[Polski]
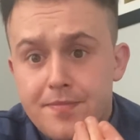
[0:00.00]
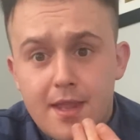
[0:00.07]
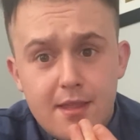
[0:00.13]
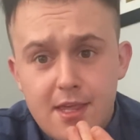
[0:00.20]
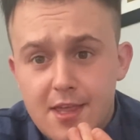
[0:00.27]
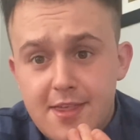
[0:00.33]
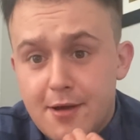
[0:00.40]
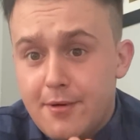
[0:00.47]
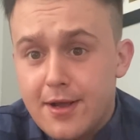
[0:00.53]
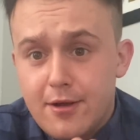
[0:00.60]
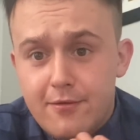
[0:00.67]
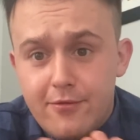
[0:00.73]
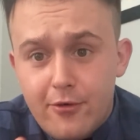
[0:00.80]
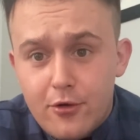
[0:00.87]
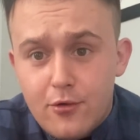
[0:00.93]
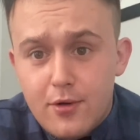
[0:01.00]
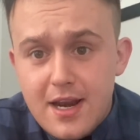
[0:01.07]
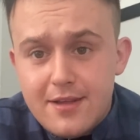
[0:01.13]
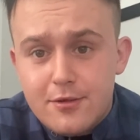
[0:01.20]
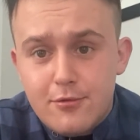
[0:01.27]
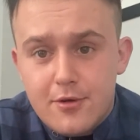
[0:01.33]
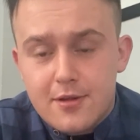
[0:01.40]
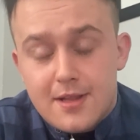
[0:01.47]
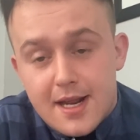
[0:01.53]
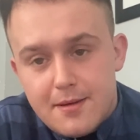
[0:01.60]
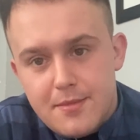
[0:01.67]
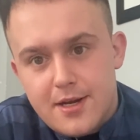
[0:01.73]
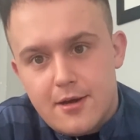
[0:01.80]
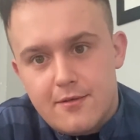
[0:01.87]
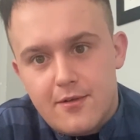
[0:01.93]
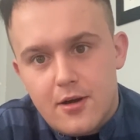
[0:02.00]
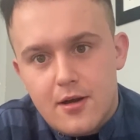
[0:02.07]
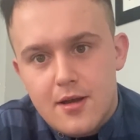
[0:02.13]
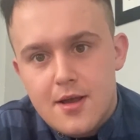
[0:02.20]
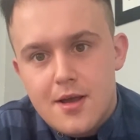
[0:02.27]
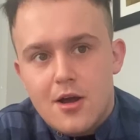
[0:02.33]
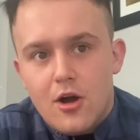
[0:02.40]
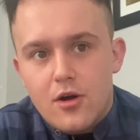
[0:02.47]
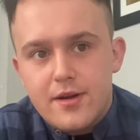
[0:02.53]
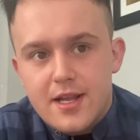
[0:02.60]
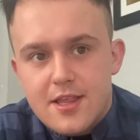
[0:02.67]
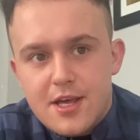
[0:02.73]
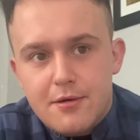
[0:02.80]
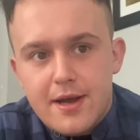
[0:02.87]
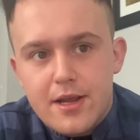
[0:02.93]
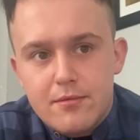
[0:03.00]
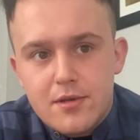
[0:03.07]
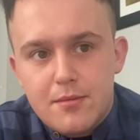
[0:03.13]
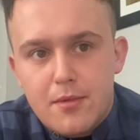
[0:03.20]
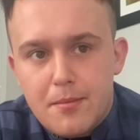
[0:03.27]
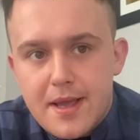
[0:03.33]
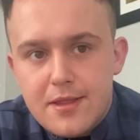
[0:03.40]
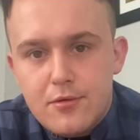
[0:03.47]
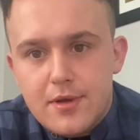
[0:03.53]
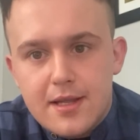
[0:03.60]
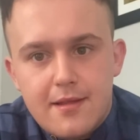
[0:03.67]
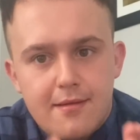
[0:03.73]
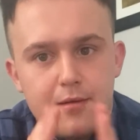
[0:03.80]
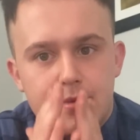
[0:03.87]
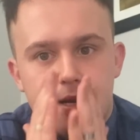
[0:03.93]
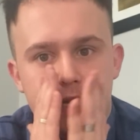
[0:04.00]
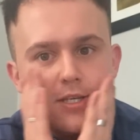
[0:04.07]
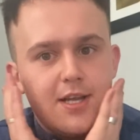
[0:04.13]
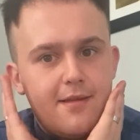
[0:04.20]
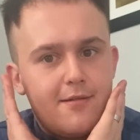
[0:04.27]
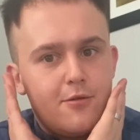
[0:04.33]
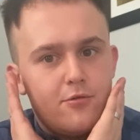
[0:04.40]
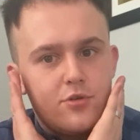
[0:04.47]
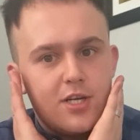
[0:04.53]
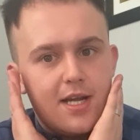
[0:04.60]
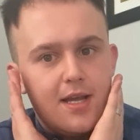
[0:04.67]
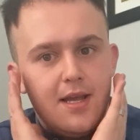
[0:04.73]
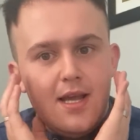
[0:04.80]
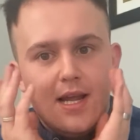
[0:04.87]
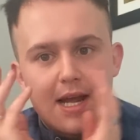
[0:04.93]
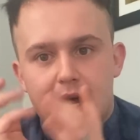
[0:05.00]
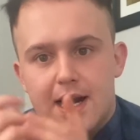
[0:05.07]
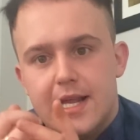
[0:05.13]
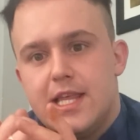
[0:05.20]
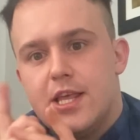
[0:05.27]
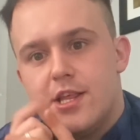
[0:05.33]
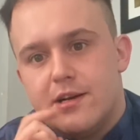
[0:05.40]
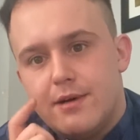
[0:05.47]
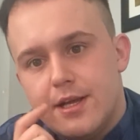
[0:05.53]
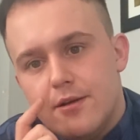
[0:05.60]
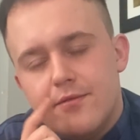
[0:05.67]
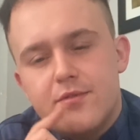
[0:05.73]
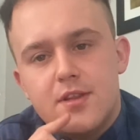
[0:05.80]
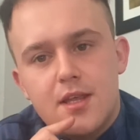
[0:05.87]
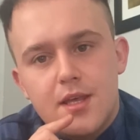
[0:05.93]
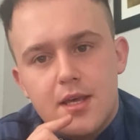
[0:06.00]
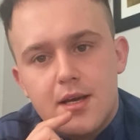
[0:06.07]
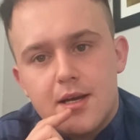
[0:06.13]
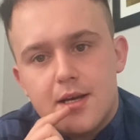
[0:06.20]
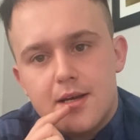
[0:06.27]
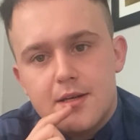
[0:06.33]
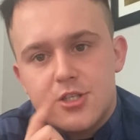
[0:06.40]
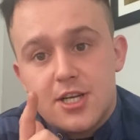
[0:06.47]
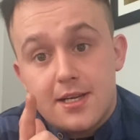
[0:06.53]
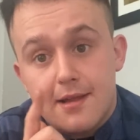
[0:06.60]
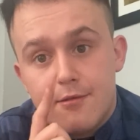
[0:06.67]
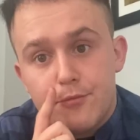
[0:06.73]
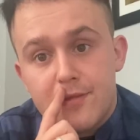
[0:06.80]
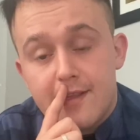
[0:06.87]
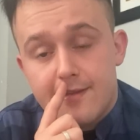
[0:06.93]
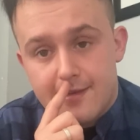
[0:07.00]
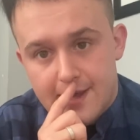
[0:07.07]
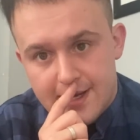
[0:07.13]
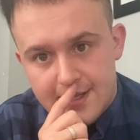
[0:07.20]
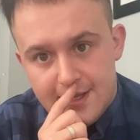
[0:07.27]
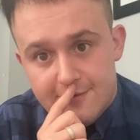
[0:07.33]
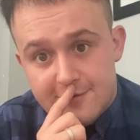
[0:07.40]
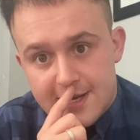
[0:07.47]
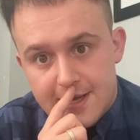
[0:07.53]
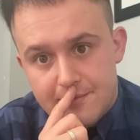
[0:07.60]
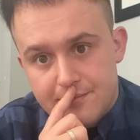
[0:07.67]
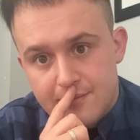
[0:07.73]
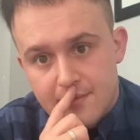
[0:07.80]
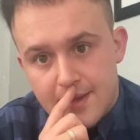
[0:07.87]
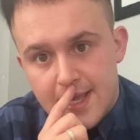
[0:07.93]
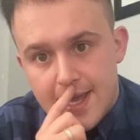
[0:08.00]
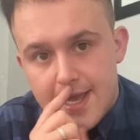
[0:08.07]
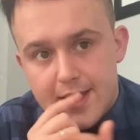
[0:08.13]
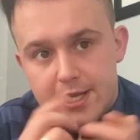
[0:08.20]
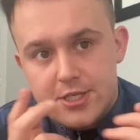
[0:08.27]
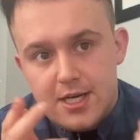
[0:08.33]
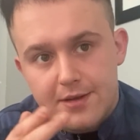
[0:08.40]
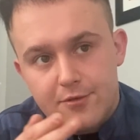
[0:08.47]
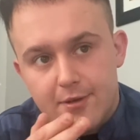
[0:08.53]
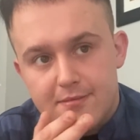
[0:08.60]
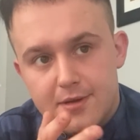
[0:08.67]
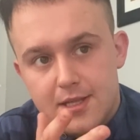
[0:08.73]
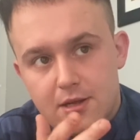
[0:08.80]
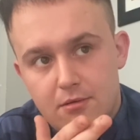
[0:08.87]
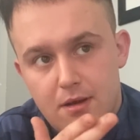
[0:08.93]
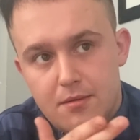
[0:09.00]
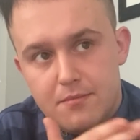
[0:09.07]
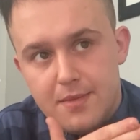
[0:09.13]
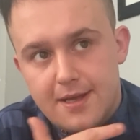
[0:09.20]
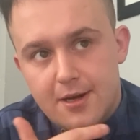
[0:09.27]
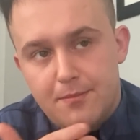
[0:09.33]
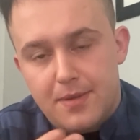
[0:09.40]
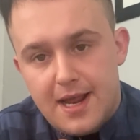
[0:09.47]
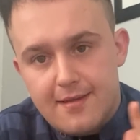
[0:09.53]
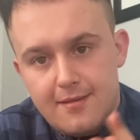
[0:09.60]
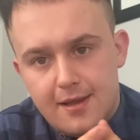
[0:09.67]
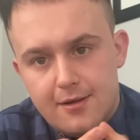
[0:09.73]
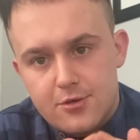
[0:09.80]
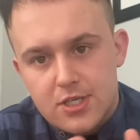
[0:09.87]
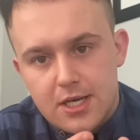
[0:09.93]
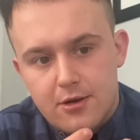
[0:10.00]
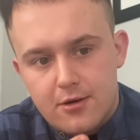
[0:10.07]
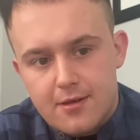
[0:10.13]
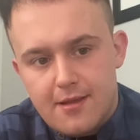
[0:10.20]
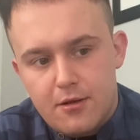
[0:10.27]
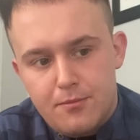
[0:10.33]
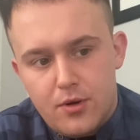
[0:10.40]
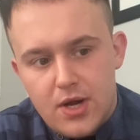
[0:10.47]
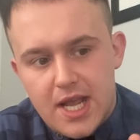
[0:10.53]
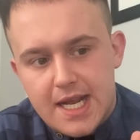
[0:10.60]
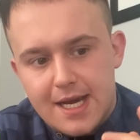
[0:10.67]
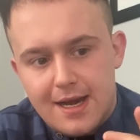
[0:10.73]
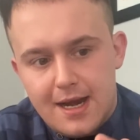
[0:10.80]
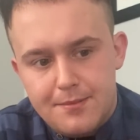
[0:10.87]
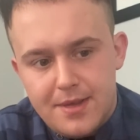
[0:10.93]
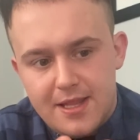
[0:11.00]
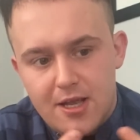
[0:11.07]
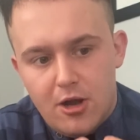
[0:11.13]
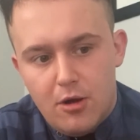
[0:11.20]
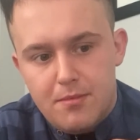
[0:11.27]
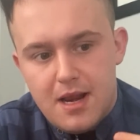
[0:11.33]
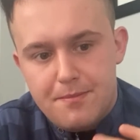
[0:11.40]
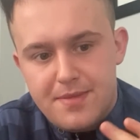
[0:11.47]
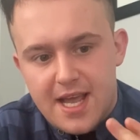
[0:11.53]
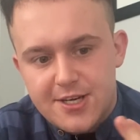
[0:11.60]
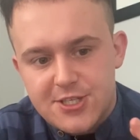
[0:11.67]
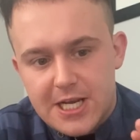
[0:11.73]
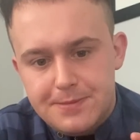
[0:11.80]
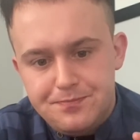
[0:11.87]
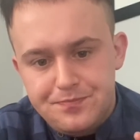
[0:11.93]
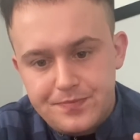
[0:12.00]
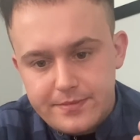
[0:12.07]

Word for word: nie działają w ogóle długoterminowo. One działają do momentu, kiedy są na naszej skórze, ale nie działają w nich e, żadne substancje aktywne. Jeżeli w kosmetyku mamy mikroplastik, różnego rodzaju poliakrylamidy, oblepiacze,